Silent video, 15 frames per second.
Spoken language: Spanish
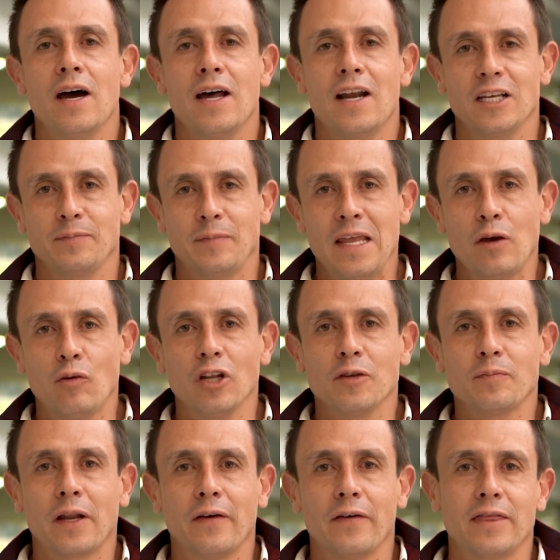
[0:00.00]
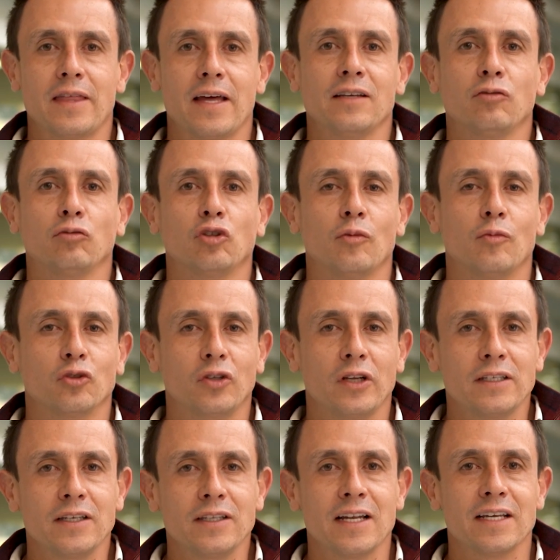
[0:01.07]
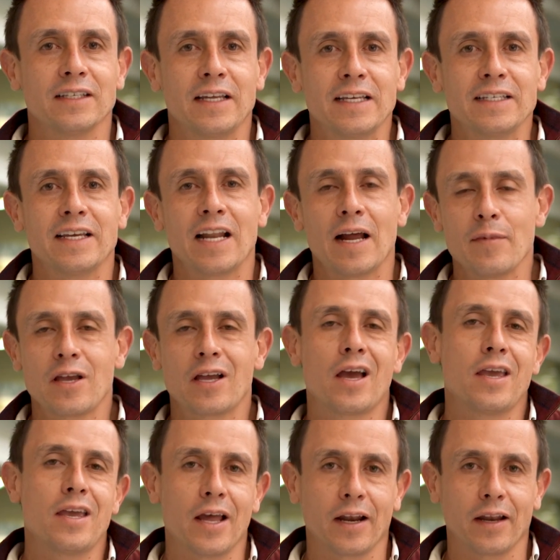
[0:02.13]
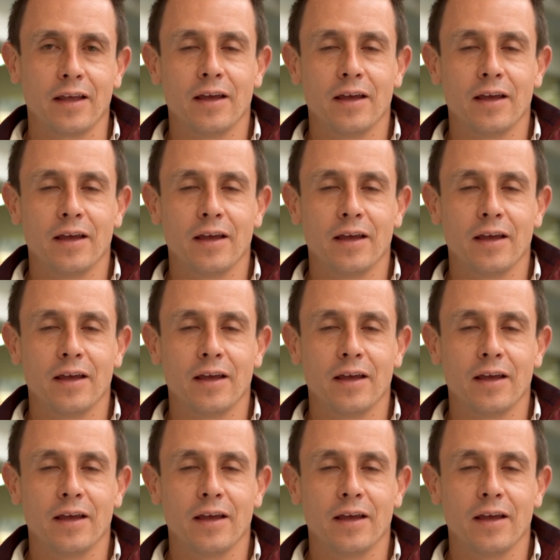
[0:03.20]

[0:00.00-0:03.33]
las películas para ventanas automotrices de la serie Cerámica IR,